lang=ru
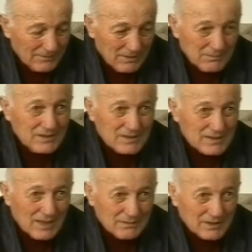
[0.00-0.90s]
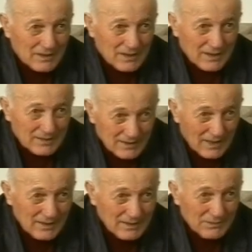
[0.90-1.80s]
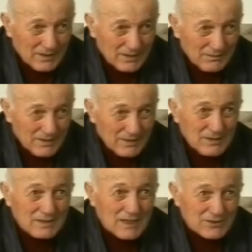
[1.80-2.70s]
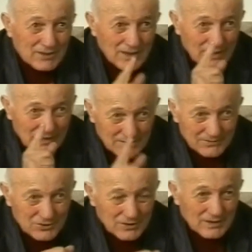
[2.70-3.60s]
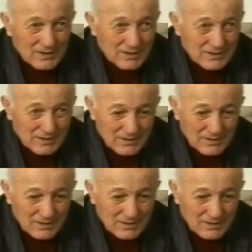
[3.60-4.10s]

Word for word: мы не знаем, когда они погибли, и даже извещения не,